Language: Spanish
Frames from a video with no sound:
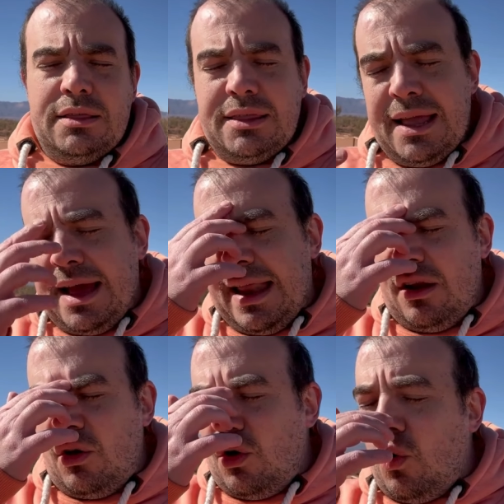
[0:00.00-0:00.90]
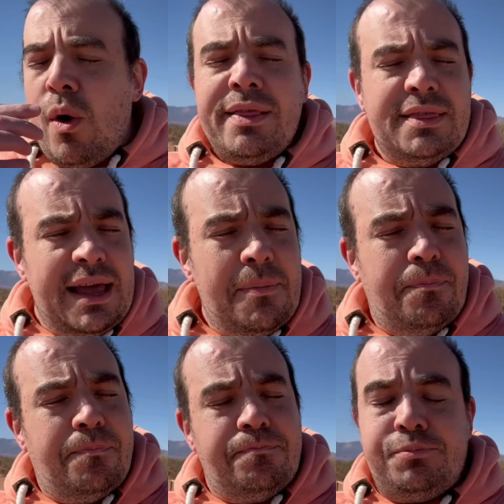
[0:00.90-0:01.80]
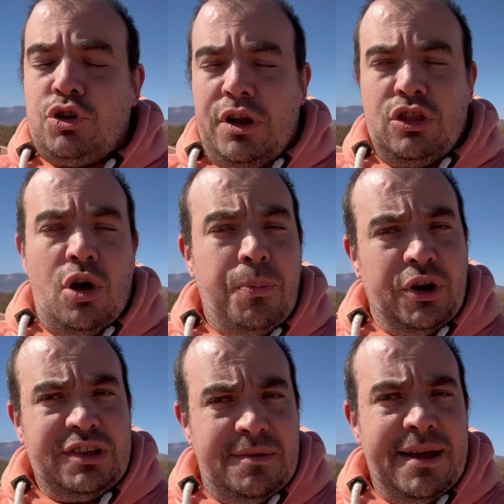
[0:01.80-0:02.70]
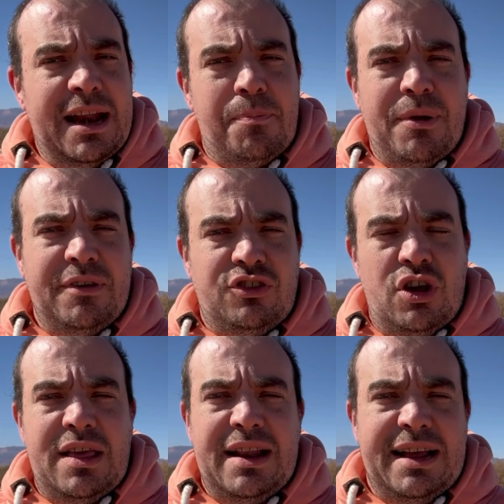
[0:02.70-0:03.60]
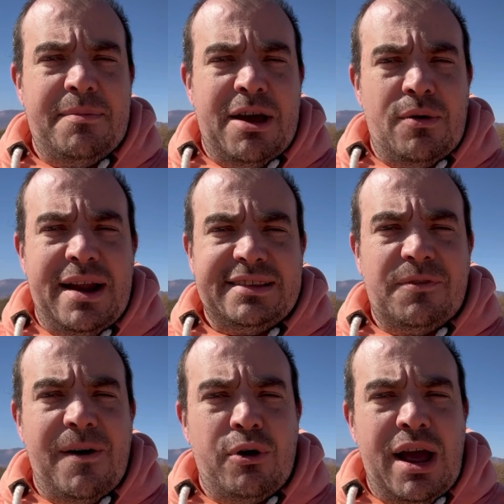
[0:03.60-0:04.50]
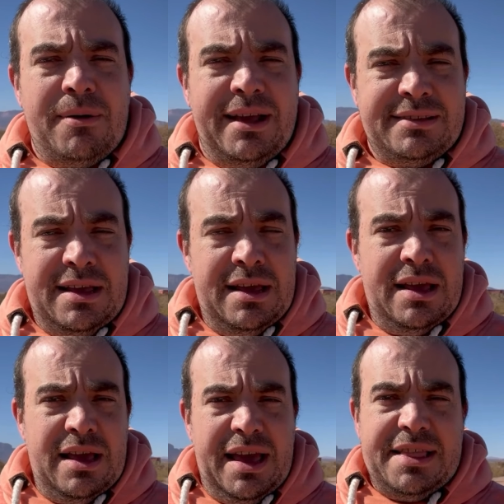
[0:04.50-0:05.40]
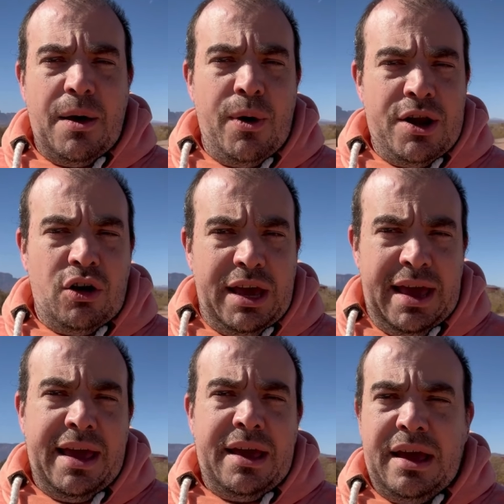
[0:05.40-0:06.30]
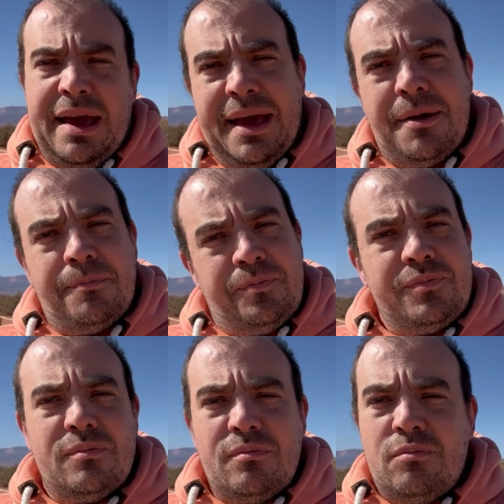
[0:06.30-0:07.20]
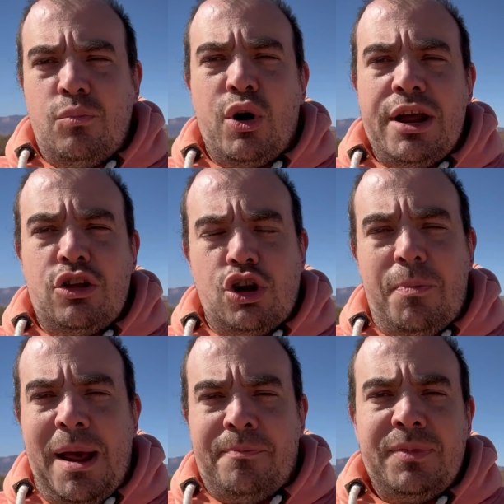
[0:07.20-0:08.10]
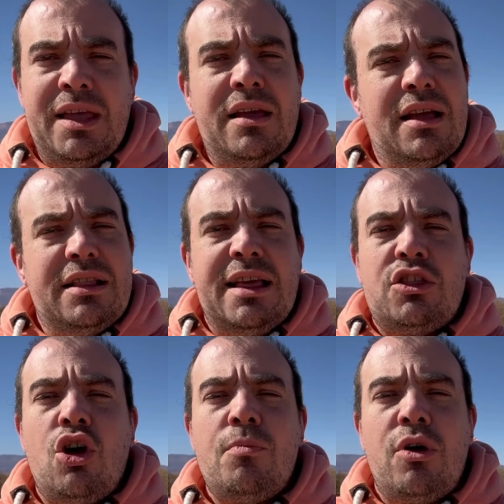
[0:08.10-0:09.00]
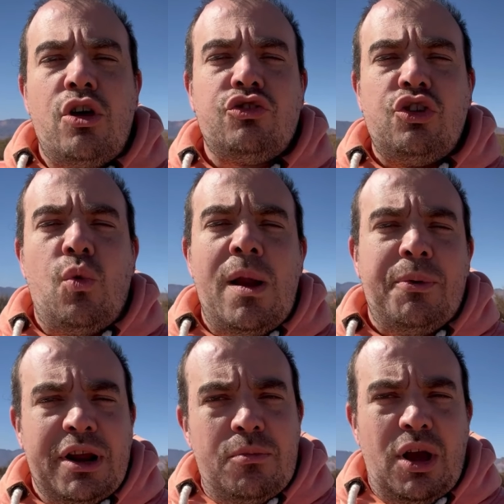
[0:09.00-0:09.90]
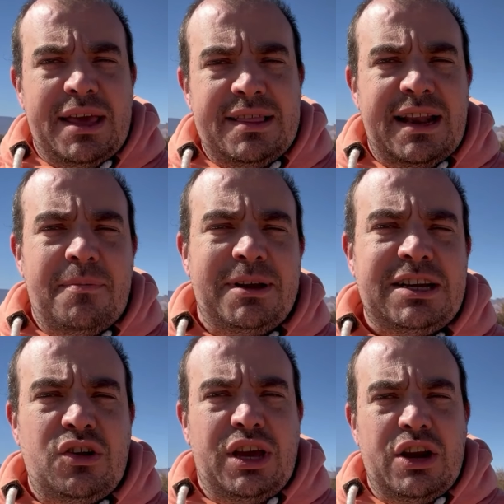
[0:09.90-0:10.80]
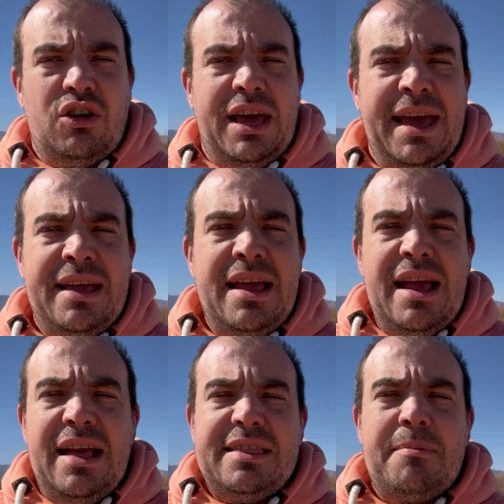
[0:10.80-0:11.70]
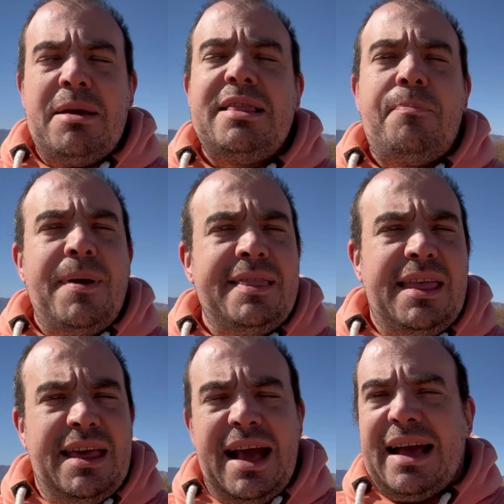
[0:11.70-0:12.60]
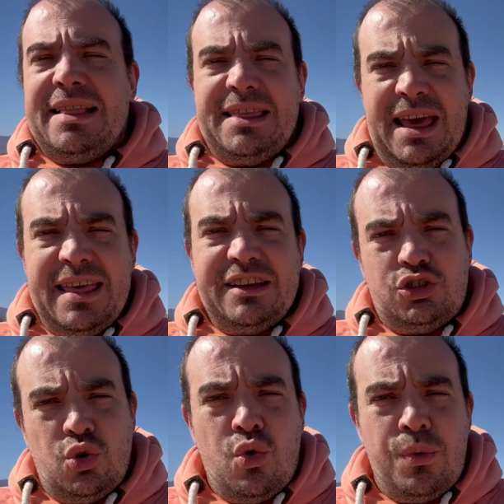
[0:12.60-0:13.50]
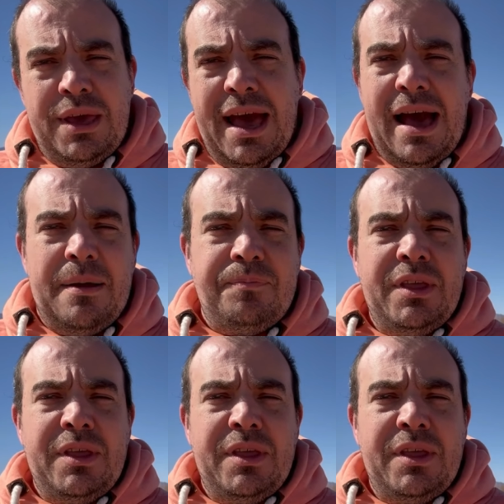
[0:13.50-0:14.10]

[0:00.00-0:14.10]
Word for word: Ténganlo en cuenta, sobre todo porque si ven que las previsiones del clima no van a ser favorables, está bueno que busquen otro plan. De todos modos, igual, por ejemplo, aquí en Talampaya nos dijeron que también depende de la cantidad de lluvia